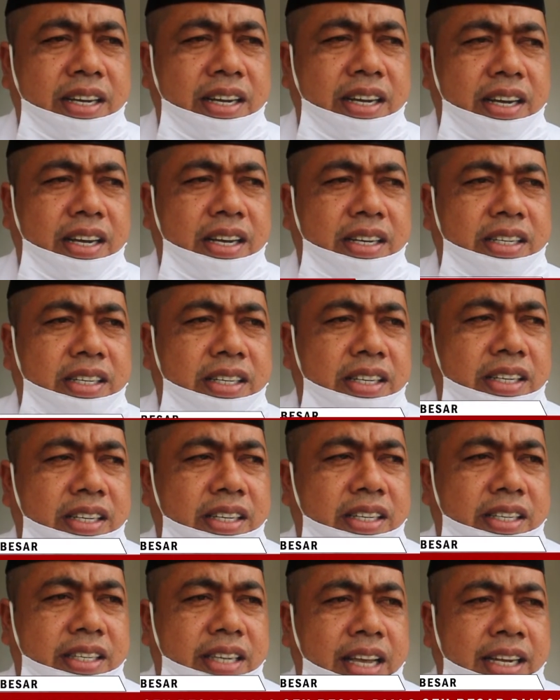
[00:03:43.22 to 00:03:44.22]
Minggu
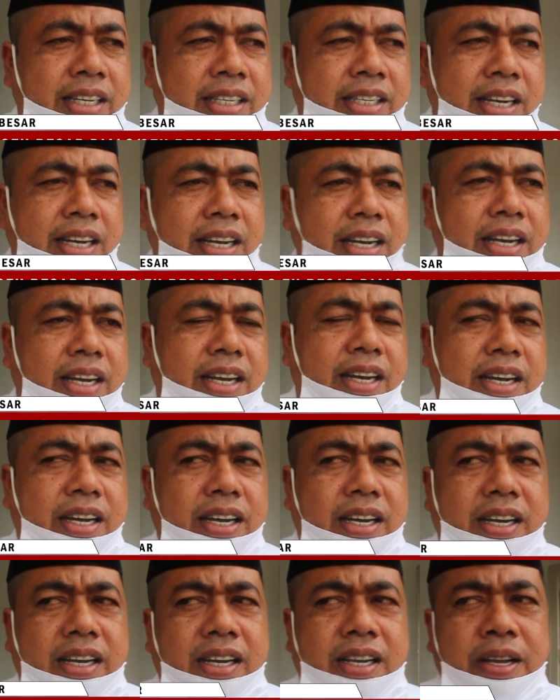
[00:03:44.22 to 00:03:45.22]
depan kegiatan pembekalan